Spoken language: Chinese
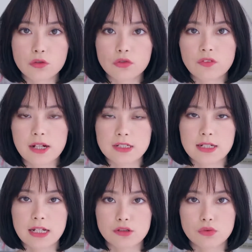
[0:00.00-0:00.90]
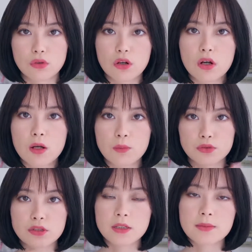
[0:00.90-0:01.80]
枯发质来说，不
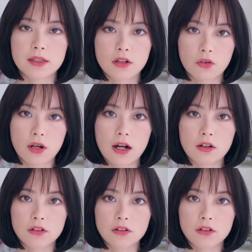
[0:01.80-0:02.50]
是特别友好。